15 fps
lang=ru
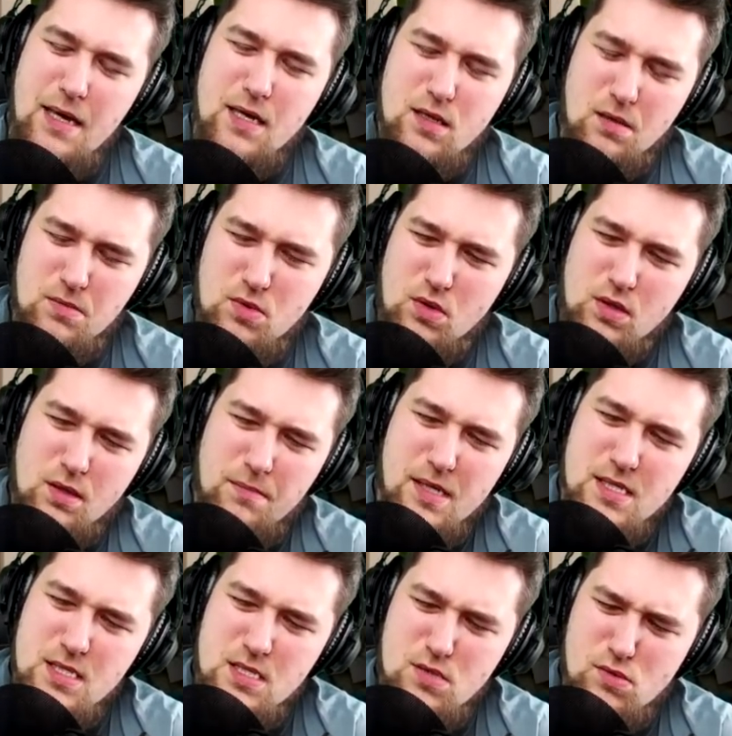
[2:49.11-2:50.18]
он долго
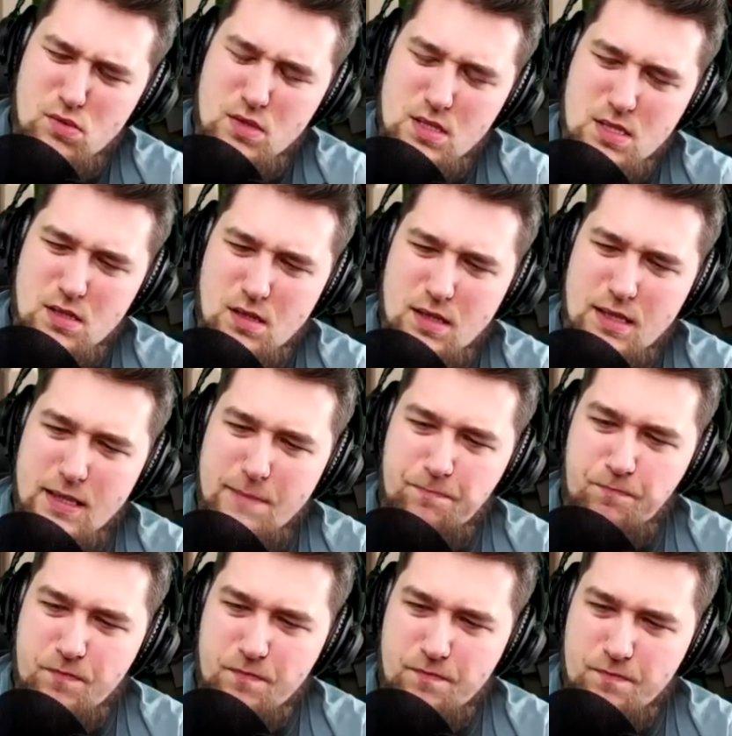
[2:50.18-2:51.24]
монтируется,
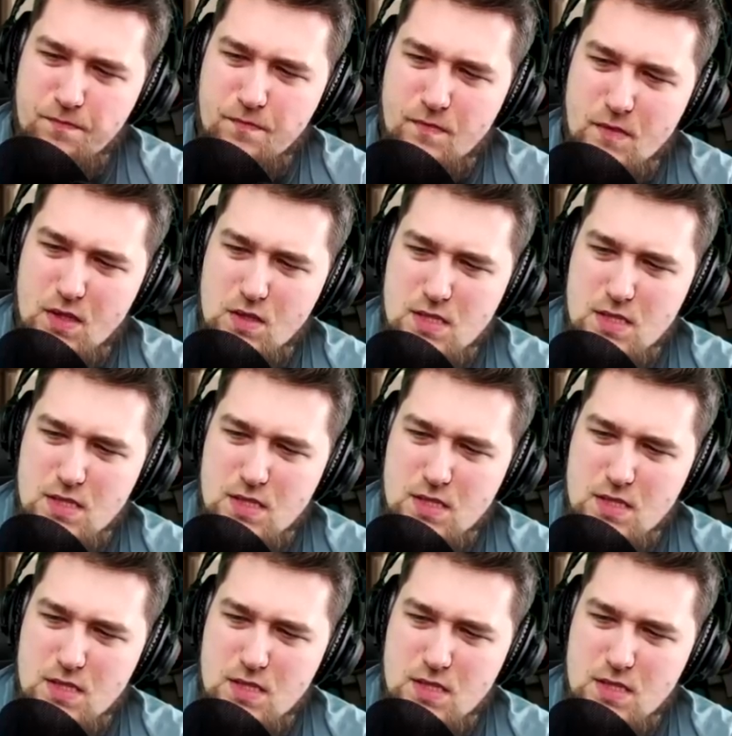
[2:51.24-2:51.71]
М -м,